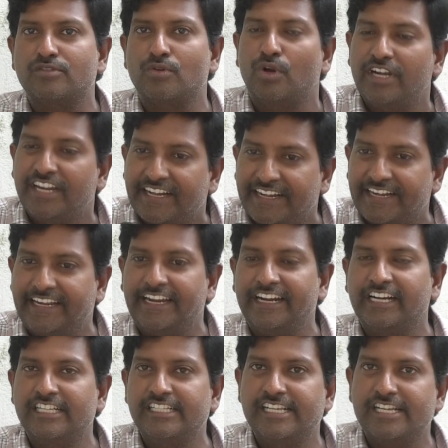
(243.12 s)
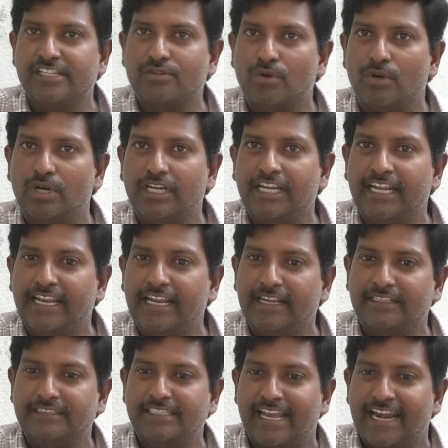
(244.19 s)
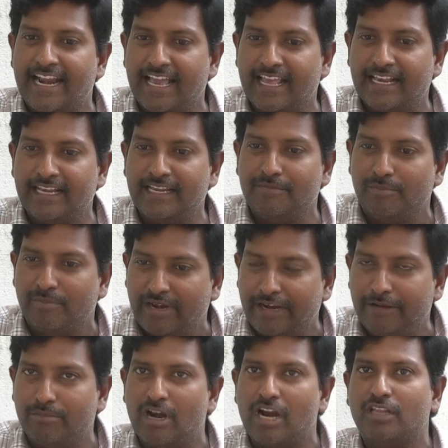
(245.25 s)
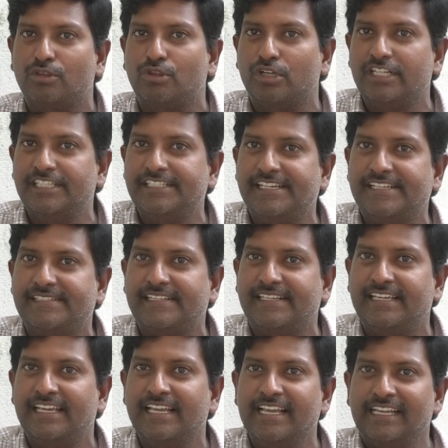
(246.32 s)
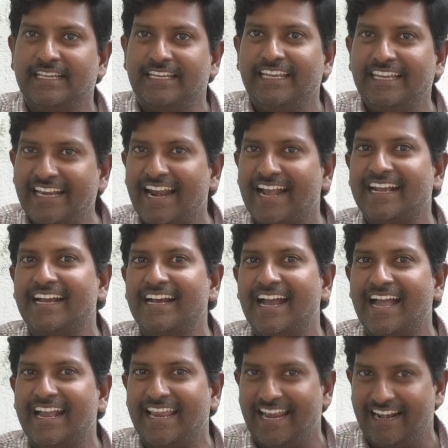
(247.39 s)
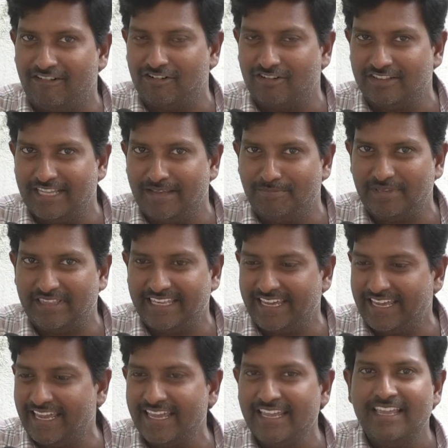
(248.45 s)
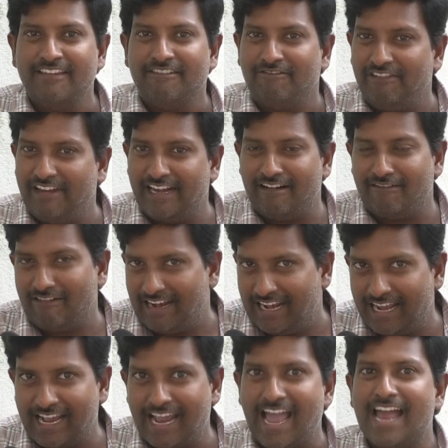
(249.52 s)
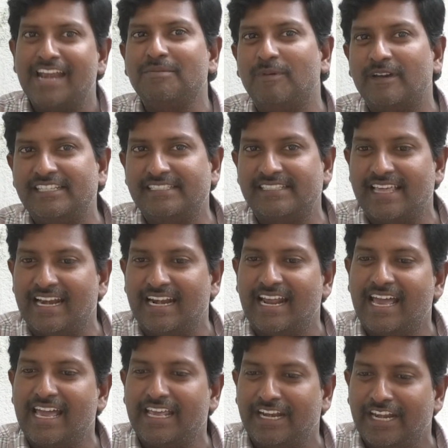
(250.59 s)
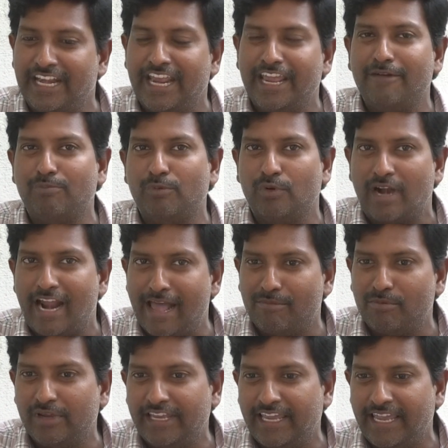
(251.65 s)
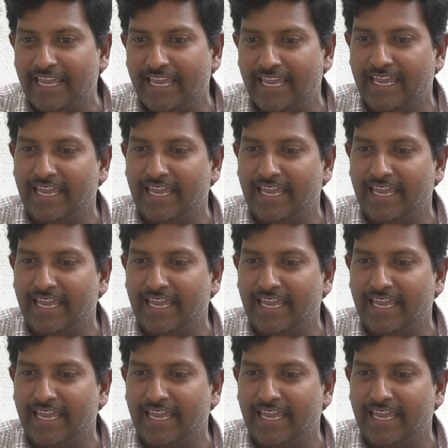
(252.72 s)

వేసుకొని రిగ్గింగ్లు చేసుకొని జనాలని భ్రైభ్రాంతుల్ని చేసి ఈ రకంగా గెలవటం తప్పితే వీళ్ళ వల్ల కాని పరిస్థితి అన్న రేపు రాబోయే